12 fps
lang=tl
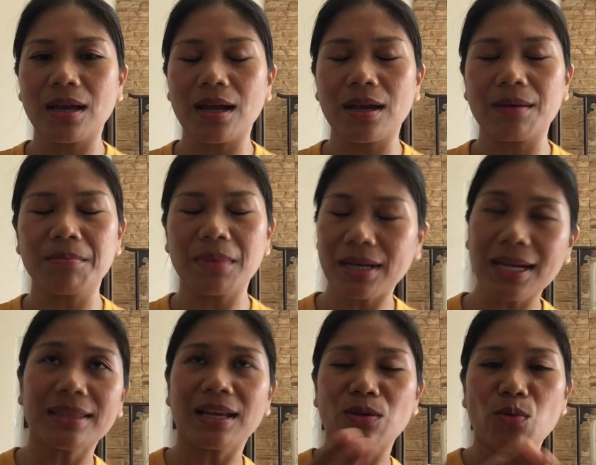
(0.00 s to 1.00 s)
uh,
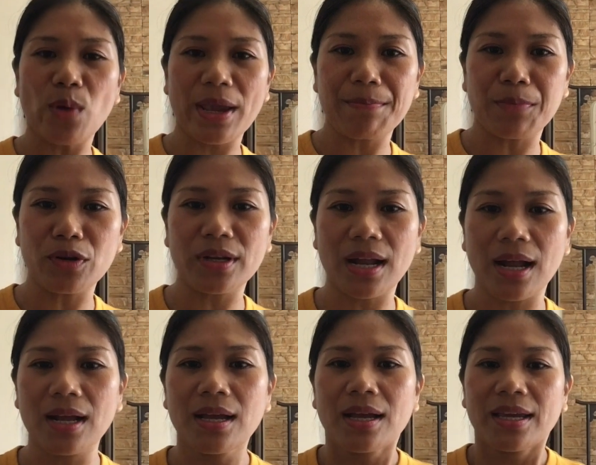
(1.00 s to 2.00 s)
magandang way po
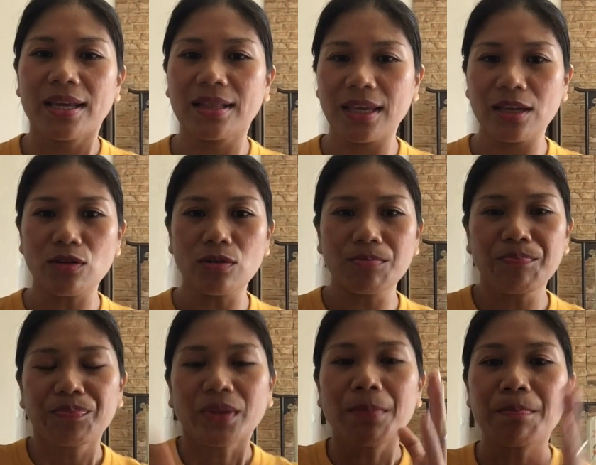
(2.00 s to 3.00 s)
na hindi yung
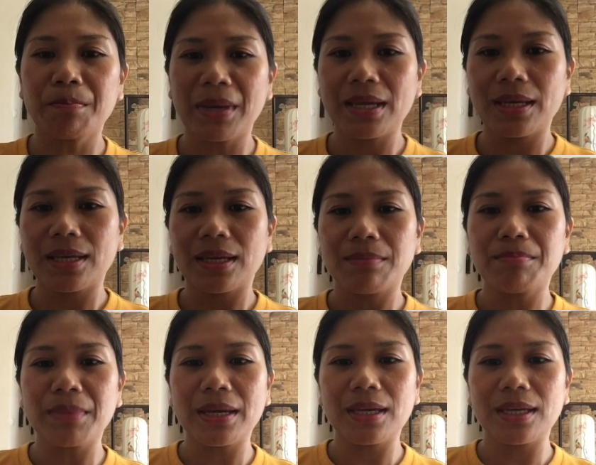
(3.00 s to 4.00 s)
may,
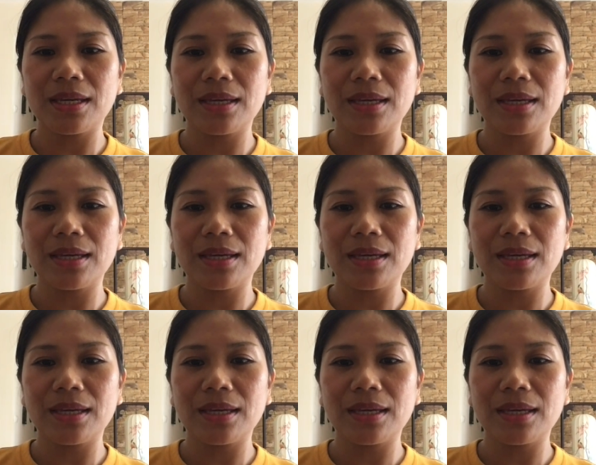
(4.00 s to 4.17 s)
may